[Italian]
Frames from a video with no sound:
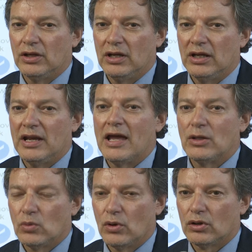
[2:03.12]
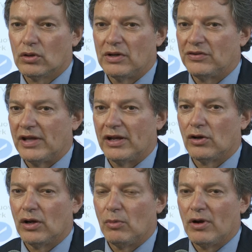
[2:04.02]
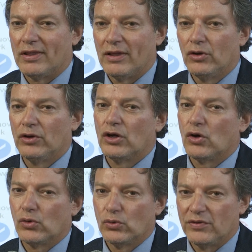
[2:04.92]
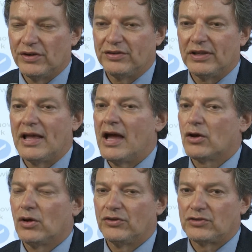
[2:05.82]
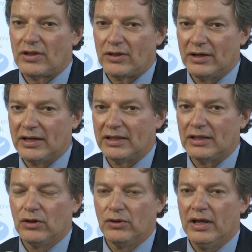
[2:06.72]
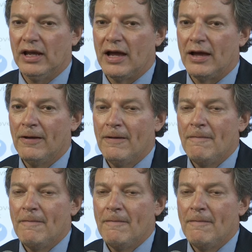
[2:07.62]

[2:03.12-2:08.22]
di network una serie di collaborazioni con l'università, con l'associazione di categoria,